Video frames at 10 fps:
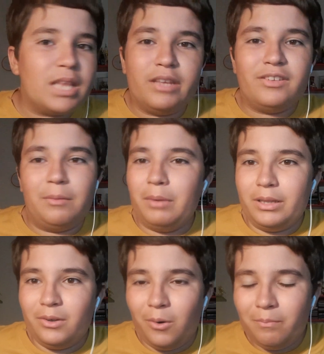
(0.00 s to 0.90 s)
E sembra
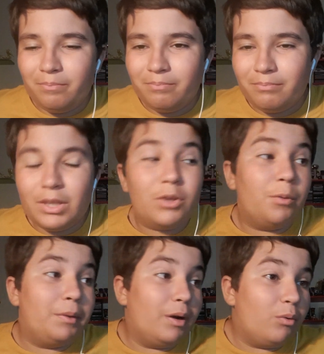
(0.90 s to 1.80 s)
di no.
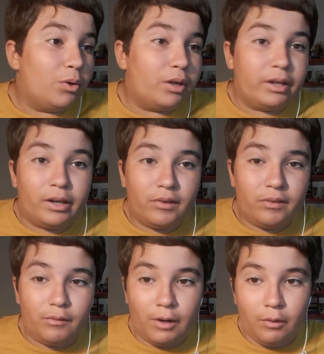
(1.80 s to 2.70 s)
Io mi auguro che
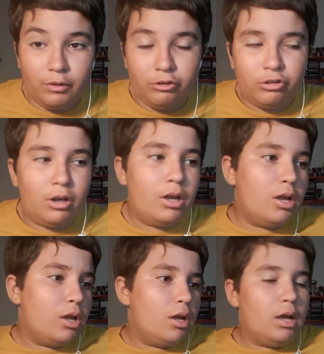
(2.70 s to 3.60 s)
resti Vlaovic,
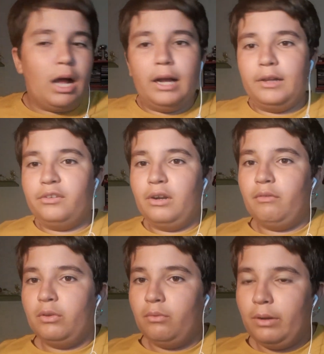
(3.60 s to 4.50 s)
anche se la
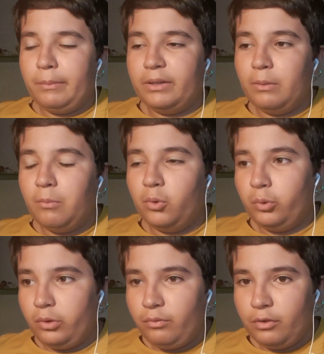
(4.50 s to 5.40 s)
vedo veramente
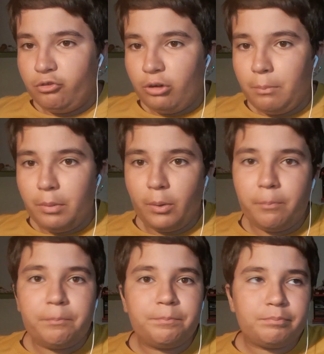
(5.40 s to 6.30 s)
molto difficile, però
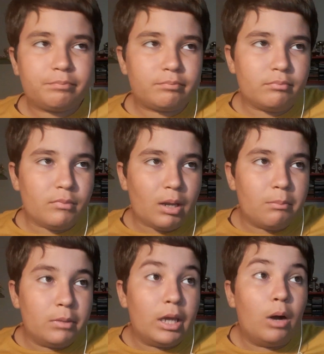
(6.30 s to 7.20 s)

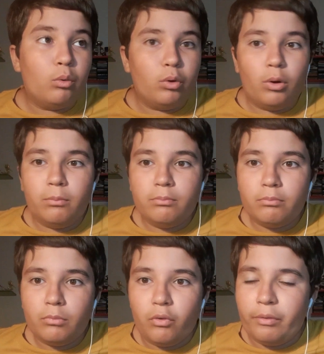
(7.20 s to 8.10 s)
mi auguro
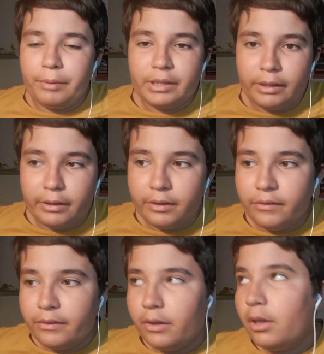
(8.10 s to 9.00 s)
ovviamente che
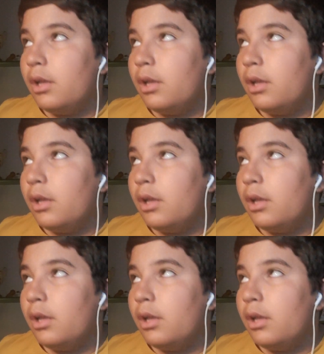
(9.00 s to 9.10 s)
resti.